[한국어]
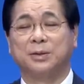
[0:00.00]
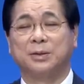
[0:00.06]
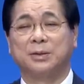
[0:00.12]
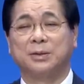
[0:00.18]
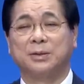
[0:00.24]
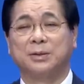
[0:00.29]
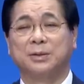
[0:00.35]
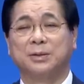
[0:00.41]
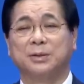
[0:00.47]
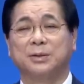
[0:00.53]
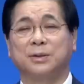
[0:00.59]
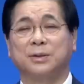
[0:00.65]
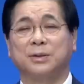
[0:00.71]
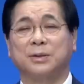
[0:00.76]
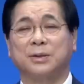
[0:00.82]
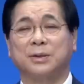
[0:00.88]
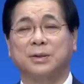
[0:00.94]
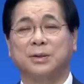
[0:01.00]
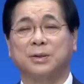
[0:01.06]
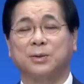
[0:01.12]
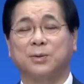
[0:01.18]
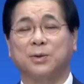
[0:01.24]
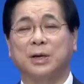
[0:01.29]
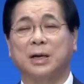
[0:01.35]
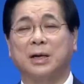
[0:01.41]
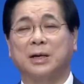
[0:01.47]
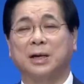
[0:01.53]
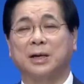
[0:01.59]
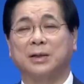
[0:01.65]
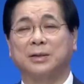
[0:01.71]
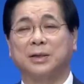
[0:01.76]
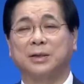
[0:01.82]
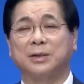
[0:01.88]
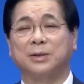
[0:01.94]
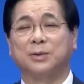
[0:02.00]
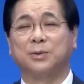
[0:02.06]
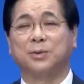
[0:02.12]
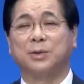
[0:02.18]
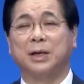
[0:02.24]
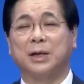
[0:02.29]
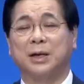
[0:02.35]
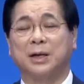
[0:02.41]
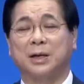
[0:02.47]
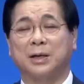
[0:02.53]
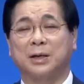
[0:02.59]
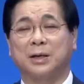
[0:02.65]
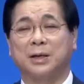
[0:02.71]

그 고난을 당할 때 그 고난의